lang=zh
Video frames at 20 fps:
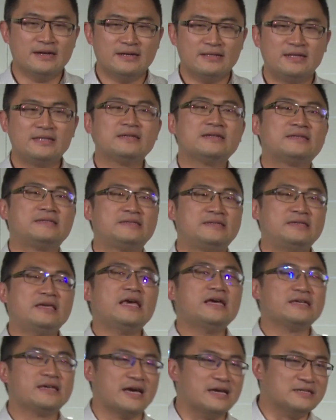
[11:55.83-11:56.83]
那这个
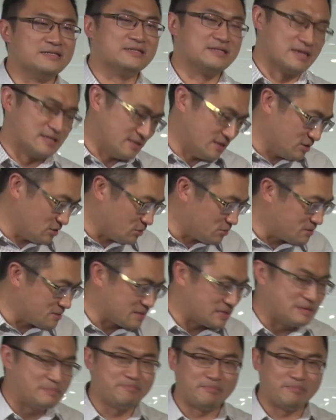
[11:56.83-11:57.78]
献给神的东西